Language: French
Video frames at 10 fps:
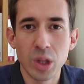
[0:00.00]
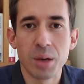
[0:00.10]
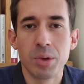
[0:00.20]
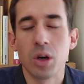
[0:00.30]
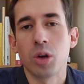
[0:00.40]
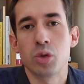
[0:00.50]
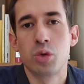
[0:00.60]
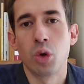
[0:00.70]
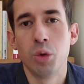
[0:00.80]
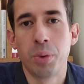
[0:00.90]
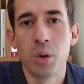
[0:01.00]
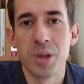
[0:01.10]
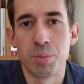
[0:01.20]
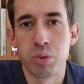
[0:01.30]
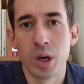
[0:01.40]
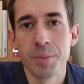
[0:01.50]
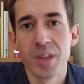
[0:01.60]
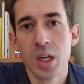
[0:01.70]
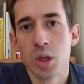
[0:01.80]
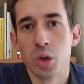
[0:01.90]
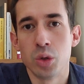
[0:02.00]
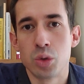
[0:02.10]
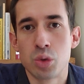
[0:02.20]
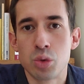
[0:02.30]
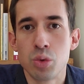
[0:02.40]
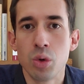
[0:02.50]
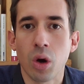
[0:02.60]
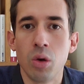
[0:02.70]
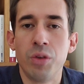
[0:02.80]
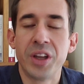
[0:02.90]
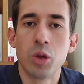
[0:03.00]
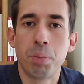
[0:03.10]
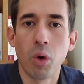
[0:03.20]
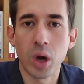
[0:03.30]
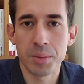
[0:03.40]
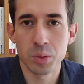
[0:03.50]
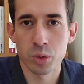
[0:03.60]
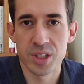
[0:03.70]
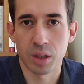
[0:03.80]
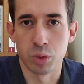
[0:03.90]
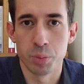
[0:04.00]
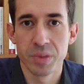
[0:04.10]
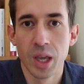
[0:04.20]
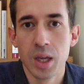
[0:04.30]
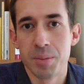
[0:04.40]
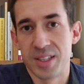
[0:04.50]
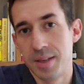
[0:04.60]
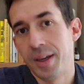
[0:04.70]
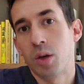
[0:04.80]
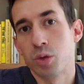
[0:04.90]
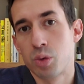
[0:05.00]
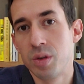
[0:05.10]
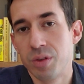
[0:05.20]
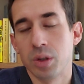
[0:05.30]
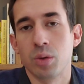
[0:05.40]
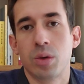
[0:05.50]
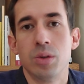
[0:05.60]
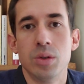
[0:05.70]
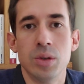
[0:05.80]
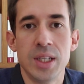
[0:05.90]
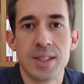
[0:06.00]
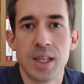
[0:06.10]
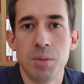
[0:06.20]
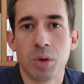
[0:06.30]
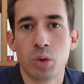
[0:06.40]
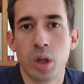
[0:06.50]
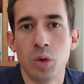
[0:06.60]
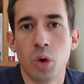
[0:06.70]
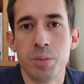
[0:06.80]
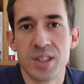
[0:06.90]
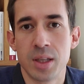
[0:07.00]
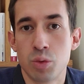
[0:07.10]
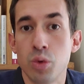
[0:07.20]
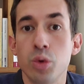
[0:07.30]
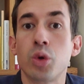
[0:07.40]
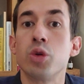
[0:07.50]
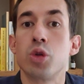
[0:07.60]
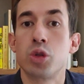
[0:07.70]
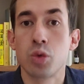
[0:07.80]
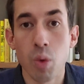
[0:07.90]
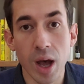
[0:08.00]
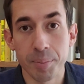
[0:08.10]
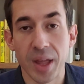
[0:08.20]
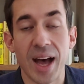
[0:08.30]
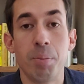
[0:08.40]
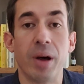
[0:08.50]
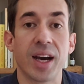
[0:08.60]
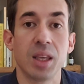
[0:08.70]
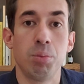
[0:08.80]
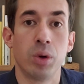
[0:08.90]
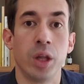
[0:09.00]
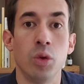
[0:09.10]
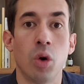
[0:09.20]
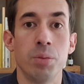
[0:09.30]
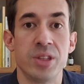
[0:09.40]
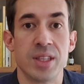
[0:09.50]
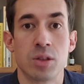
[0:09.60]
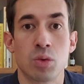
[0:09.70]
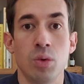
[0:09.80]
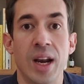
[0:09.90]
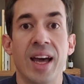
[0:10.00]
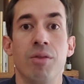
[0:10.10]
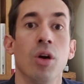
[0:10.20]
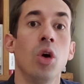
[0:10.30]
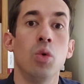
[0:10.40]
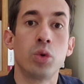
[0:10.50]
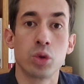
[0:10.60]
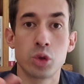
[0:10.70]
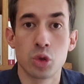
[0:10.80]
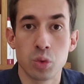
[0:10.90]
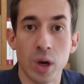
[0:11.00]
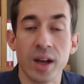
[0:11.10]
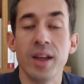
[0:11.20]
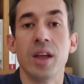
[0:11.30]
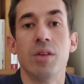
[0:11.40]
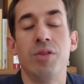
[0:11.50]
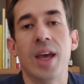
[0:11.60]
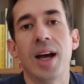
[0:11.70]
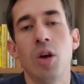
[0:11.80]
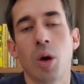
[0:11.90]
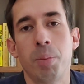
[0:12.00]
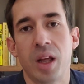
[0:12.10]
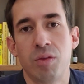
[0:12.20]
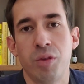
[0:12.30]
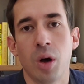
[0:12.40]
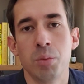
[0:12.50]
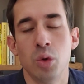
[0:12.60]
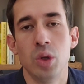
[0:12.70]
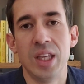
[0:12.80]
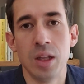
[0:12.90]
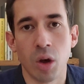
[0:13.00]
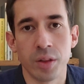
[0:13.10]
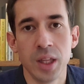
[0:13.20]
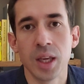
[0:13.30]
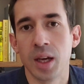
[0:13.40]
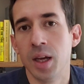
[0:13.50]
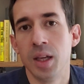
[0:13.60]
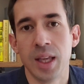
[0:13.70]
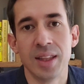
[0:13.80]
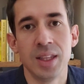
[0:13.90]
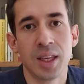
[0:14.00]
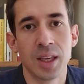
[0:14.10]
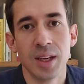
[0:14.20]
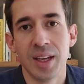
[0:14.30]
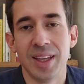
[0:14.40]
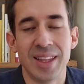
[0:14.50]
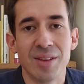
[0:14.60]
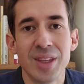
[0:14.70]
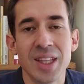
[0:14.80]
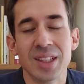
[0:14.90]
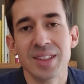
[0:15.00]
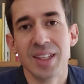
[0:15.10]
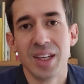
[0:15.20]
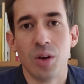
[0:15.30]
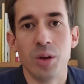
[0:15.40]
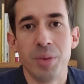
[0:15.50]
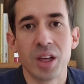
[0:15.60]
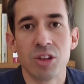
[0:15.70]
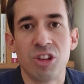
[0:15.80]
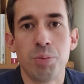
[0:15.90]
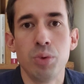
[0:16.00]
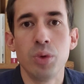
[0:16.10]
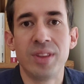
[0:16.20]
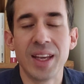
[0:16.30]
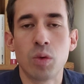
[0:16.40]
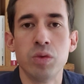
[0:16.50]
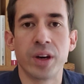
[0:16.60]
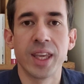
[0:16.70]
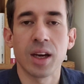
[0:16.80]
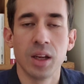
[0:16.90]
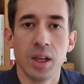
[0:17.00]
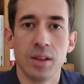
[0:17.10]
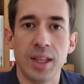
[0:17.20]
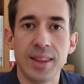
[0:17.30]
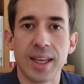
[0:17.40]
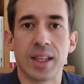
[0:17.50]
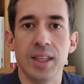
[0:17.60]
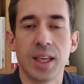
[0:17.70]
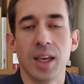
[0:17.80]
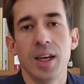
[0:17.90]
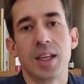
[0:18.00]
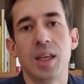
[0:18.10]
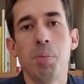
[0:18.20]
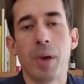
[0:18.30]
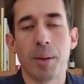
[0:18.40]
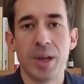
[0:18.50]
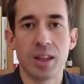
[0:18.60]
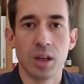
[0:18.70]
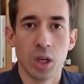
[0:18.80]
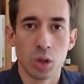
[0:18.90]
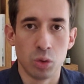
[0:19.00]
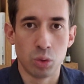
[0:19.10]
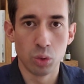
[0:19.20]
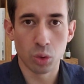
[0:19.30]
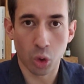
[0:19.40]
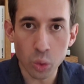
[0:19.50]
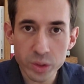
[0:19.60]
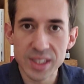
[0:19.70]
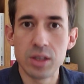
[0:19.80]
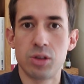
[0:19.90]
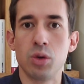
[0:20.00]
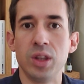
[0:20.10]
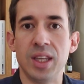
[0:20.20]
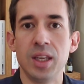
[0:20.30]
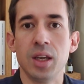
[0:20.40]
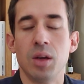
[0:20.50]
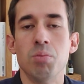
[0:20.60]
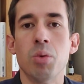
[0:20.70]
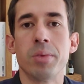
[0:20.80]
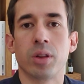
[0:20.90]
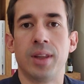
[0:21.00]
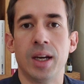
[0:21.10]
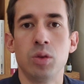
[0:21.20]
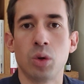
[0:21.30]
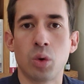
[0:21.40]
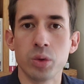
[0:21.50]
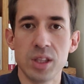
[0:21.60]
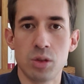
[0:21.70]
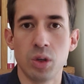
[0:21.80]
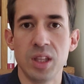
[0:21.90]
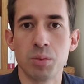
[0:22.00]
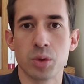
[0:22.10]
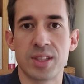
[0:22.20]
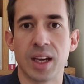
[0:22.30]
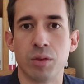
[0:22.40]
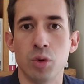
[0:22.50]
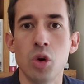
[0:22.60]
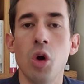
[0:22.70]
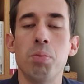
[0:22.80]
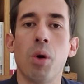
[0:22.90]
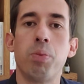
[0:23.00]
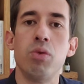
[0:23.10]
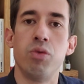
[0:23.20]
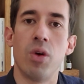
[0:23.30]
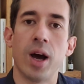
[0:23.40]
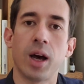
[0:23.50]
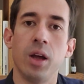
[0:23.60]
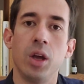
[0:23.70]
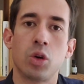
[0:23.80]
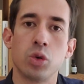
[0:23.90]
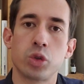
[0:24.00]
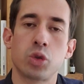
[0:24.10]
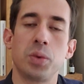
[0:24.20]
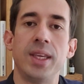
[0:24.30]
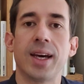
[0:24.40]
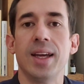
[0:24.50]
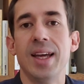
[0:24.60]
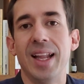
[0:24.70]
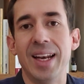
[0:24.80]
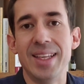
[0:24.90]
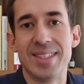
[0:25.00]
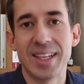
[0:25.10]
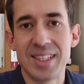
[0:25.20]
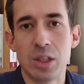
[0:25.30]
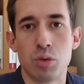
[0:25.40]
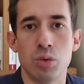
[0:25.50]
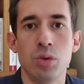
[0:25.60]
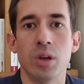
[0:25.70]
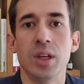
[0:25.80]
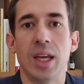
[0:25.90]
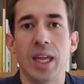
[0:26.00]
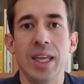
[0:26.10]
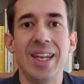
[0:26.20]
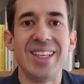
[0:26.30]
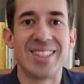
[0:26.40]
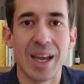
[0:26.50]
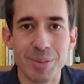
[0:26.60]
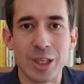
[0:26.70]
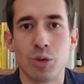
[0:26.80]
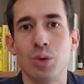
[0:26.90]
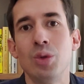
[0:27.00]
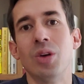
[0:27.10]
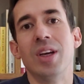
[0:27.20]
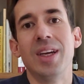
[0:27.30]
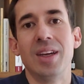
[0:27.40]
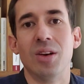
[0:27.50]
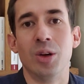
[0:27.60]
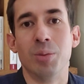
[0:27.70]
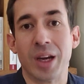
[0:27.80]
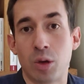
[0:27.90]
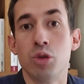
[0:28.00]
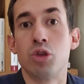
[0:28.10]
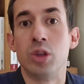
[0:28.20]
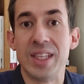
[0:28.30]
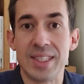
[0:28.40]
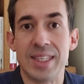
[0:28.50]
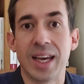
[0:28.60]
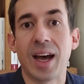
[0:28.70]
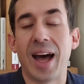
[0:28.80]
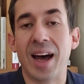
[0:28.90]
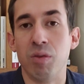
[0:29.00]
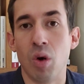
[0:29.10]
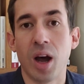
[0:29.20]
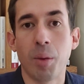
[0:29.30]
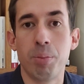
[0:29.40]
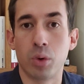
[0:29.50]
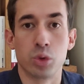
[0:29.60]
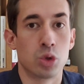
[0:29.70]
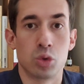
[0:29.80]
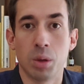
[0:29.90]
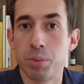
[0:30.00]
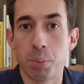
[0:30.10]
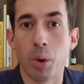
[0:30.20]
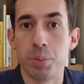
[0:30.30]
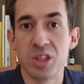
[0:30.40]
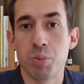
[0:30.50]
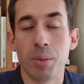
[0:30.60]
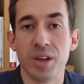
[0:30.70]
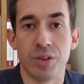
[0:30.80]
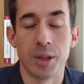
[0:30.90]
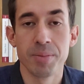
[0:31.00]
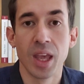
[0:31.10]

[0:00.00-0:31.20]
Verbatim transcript: tout d'abord sur le premier point, sur le fait de programmer mon cerveau. Bah, c'est vrai qu'en suivant donc les éléments de la Neuro Business School, que ce soit à Paris pour la Neuro Business School Live ou que ce soit via leur plateforme de e-learning, Yannick et David, eh bien j'ai pu découvrir des techniques qui permettent de conditionner mon mental, de conditionner mon cerveau pour pouvoir construire les attitudes et les habitudes euh, bah, que je désire avoir pour que ce soit plus propice pour ma vie.